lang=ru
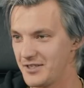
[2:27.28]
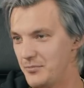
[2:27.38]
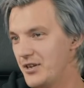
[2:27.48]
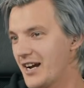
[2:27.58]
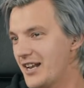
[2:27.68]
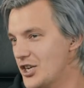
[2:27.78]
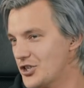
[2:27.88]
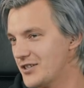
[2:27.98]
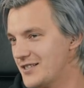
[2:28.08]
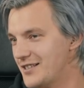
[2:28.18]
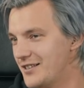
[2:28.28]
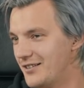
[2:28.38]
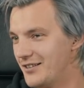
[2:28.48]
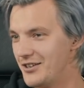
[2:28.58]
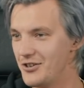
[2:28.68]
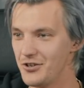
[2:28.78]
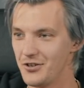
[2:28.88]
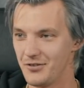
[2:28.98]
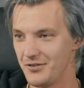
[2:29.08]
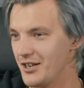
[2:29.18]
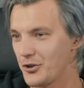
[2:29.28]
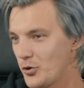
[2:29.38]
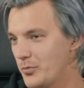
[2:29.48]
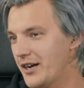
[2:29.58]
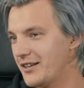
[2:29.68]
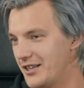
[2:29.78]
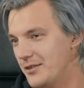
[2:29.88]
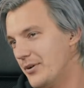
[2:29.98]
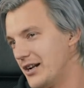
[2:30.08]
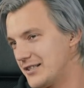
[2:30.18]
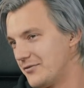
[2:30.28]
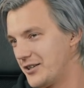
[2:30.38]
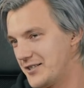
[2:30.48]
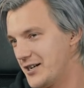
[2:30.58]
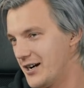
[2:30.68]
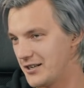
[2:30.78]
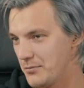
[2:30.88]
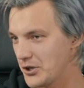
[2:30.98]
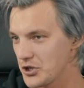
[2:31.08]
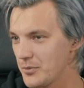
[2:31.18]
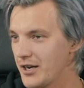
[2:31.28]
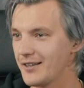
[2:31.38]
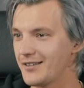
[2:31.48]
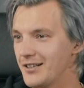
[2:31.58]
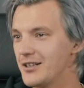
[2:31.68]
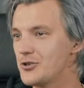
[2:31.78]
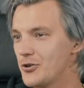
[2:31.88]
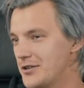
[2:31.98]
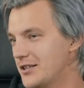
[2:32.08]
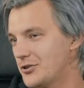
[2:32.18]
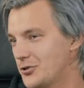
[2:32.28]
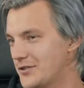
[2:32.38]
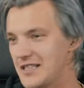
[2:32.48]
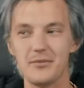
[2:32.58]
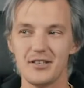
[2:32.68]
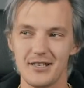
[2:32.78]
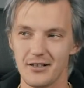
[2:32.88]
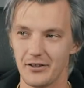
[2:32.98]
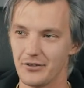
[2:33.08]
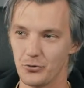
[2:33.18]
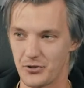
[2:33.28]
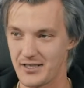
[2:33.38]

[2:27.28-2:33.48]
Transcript: себе конечности и не отрубает, и пальцы в косяках не прижимает, или еще где-то что-то с ними не делает, ну,